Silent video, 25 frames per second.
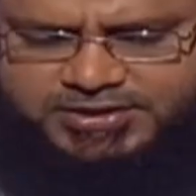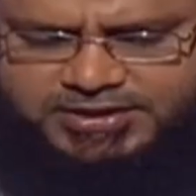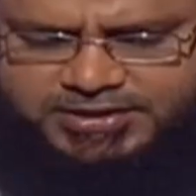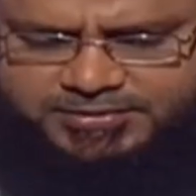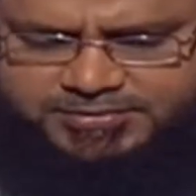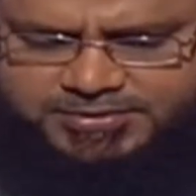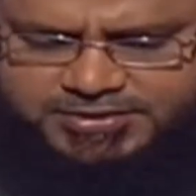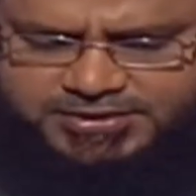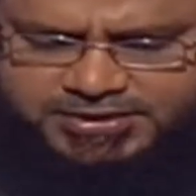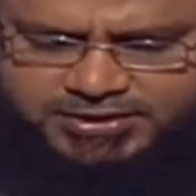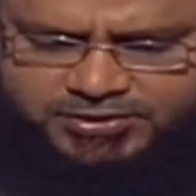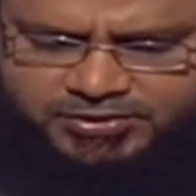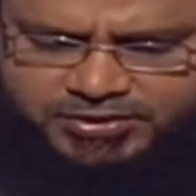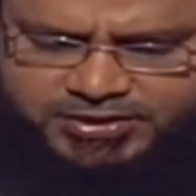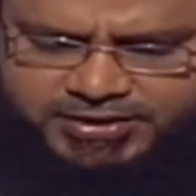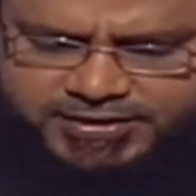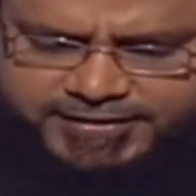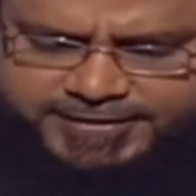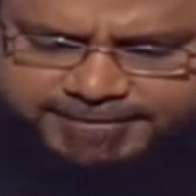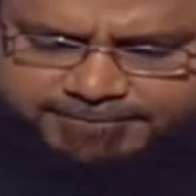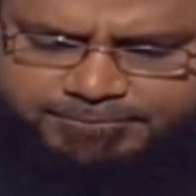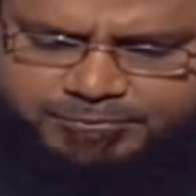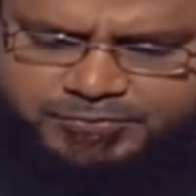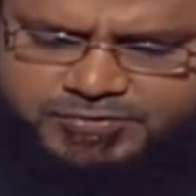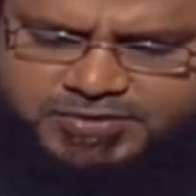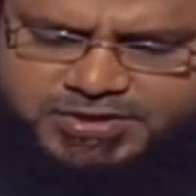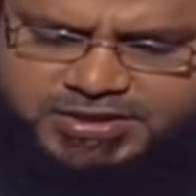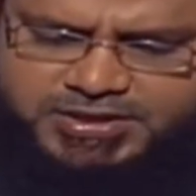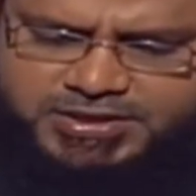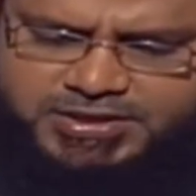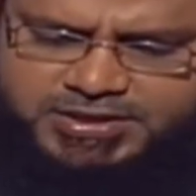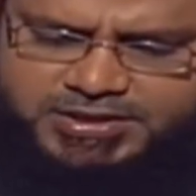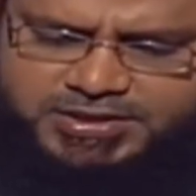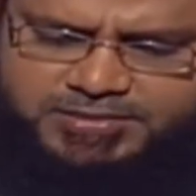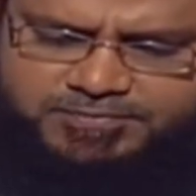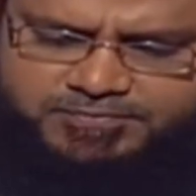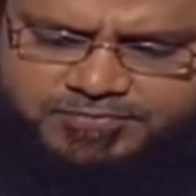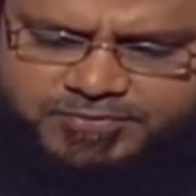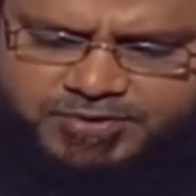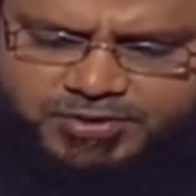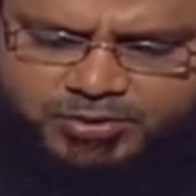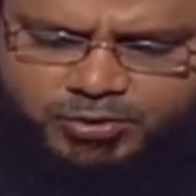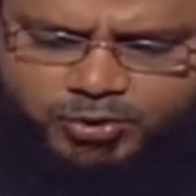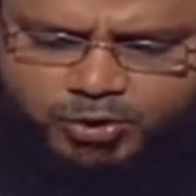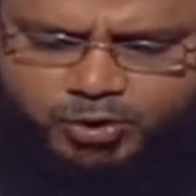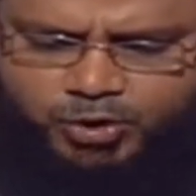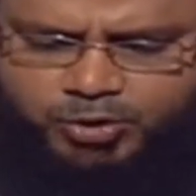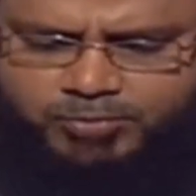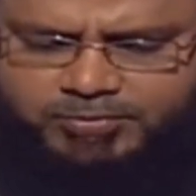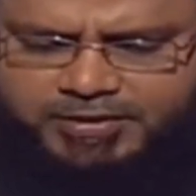পড়েছিলাম সেটা হলেই যে
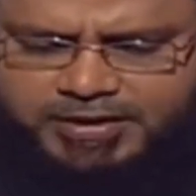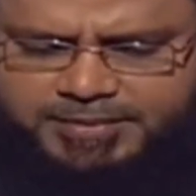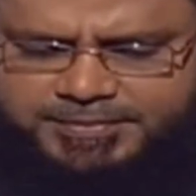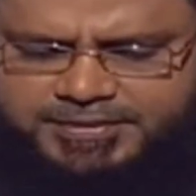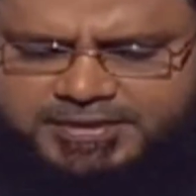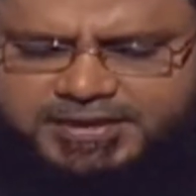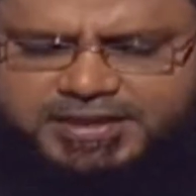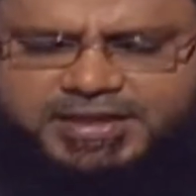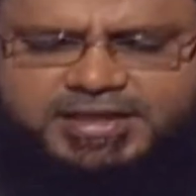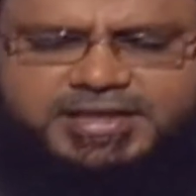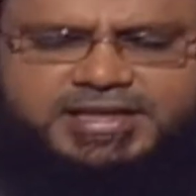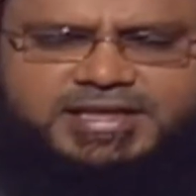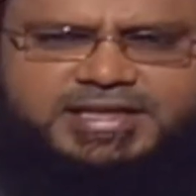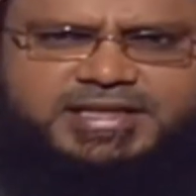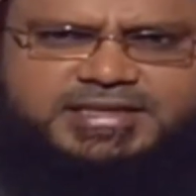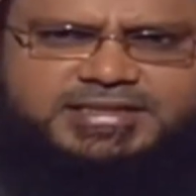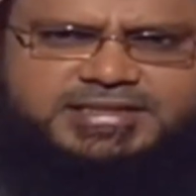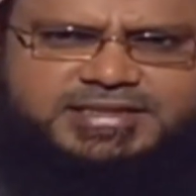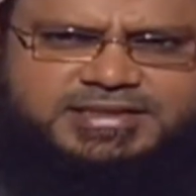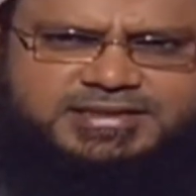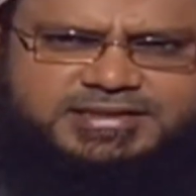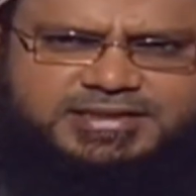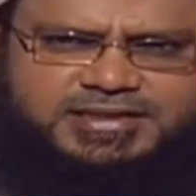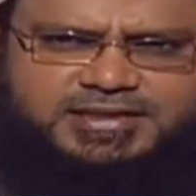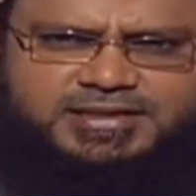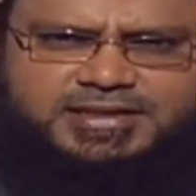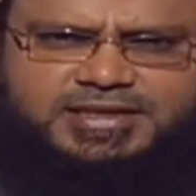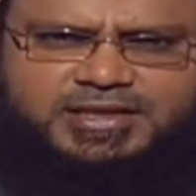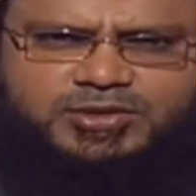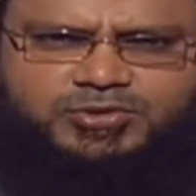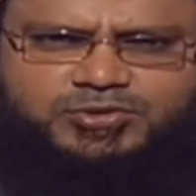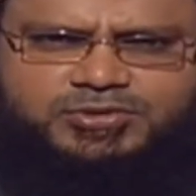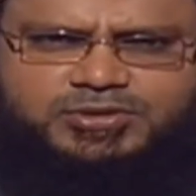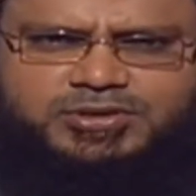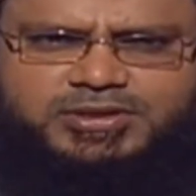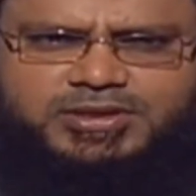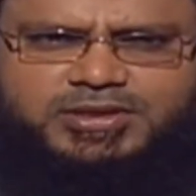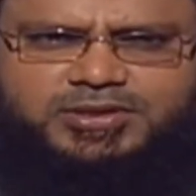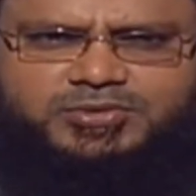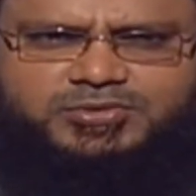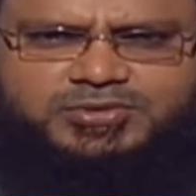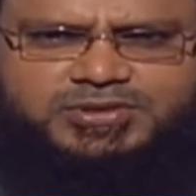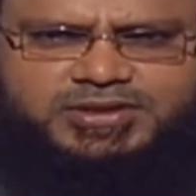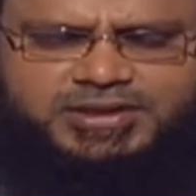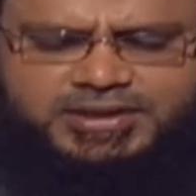ওকবা বিন হারেস রাজাল্লাহ তালাহ